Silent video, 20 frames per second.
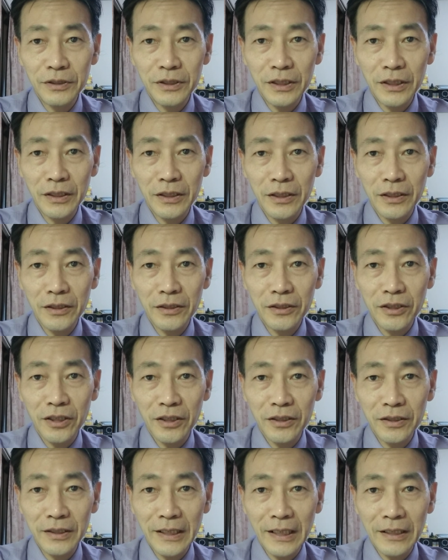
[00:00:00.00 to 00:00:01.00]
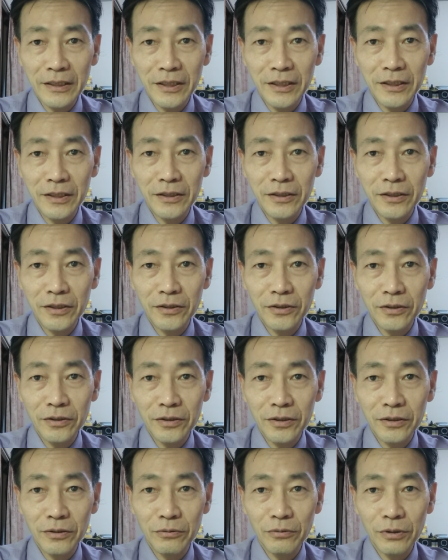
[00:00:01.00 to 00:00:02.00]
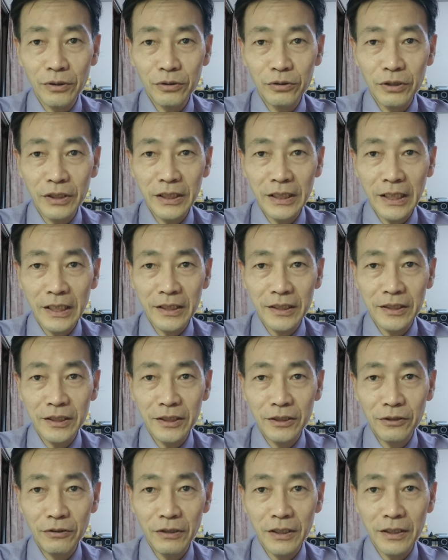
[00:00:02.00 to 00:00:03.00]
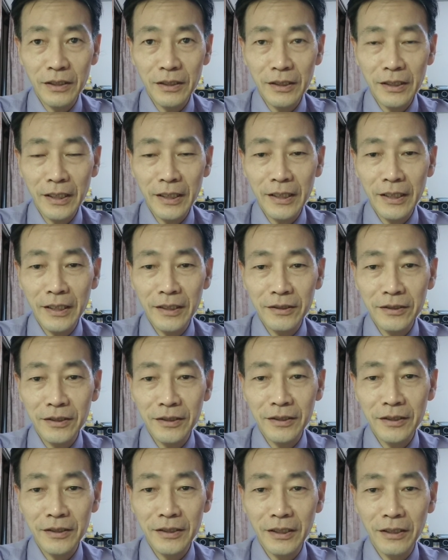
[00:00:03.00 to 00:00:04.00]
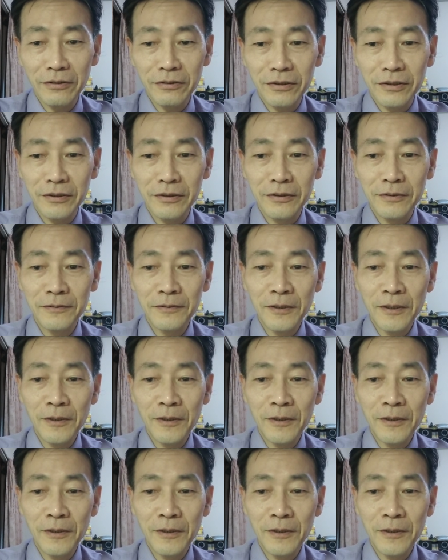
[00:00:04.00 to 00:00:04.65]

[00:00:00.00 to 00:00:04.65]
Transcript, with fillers: 进而成大器，这就是我最大的心愿。太阳圣的导师，